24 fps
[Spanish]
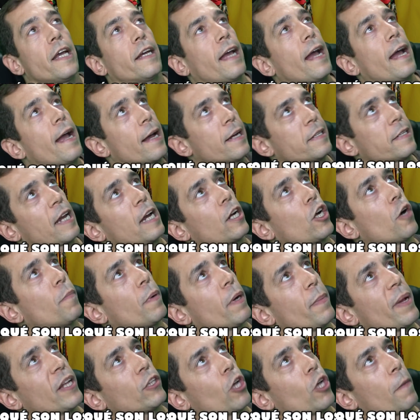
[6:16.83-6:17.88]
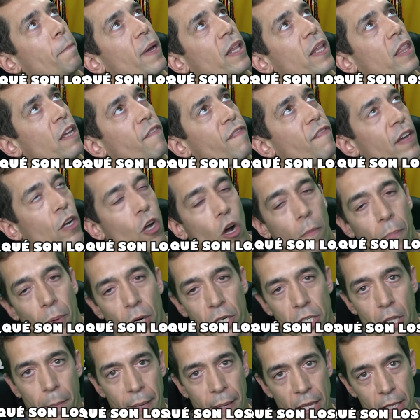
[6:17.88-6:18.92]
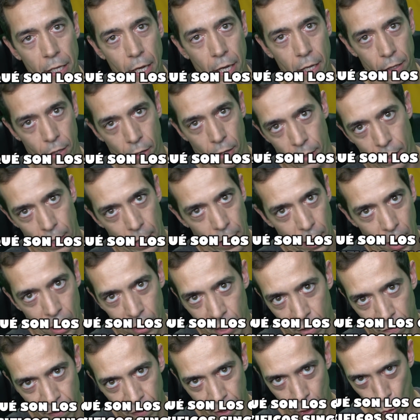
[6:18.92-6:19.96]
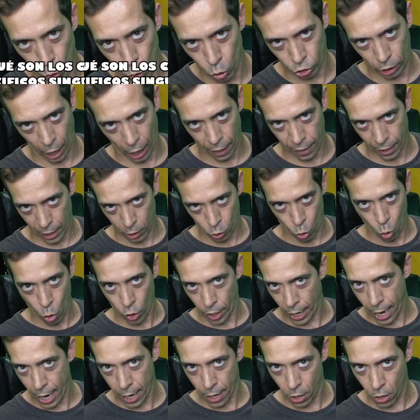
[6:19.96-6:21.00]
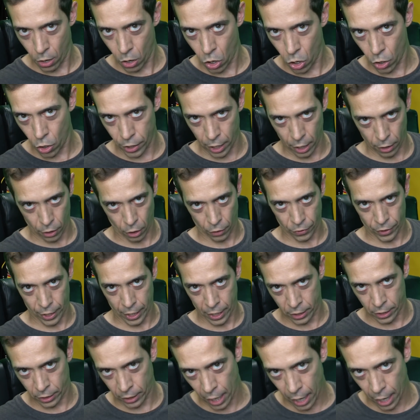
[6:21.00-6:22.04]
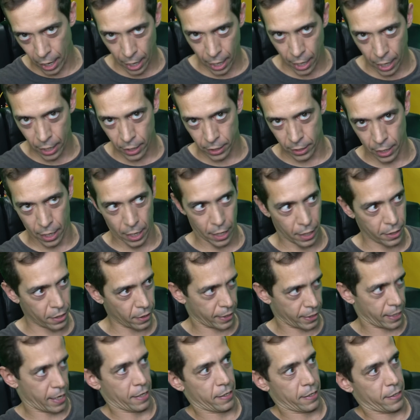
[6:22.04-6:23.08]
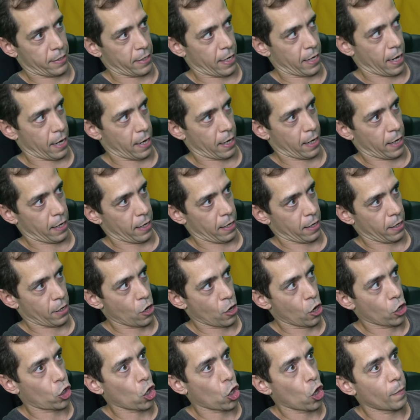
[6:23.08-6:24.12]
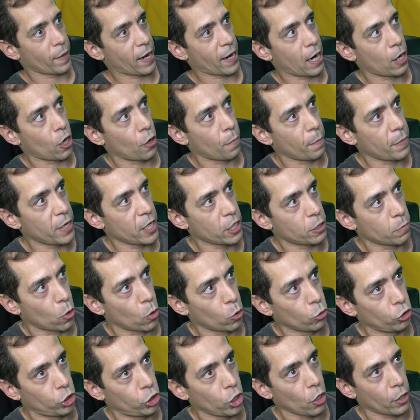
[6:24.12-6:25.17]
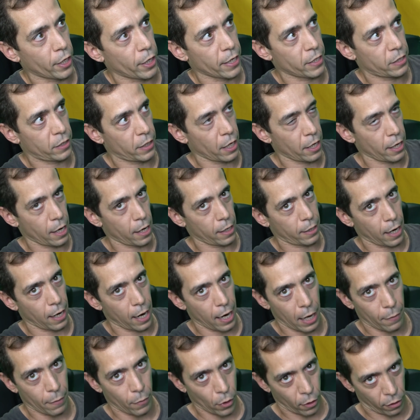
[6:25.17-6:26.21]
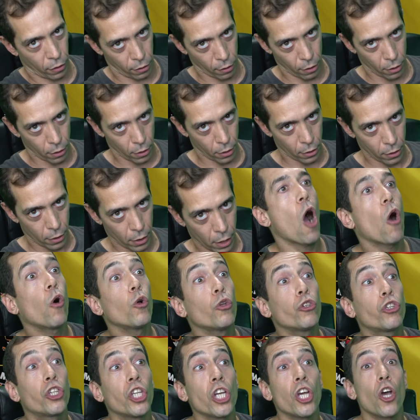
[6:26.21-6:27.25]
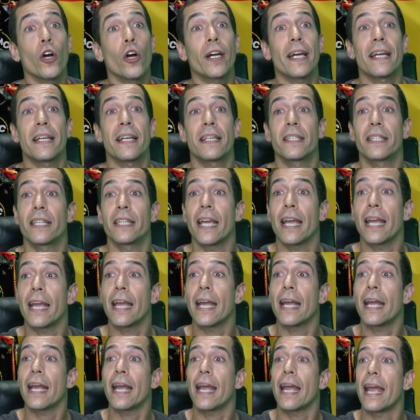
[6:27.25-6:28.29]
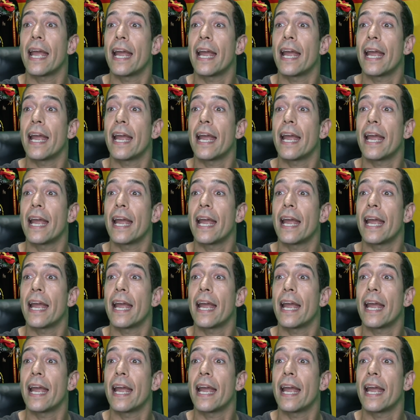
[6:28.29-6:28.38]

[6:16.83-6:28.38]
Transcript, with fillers: ¿Y qué es el complemento específico? Pues dependiendo de la dificultad del currelo, de dónde estés, de yo qué sé no cobra lo mismo un tío que esté en el calabozo a un tío que esté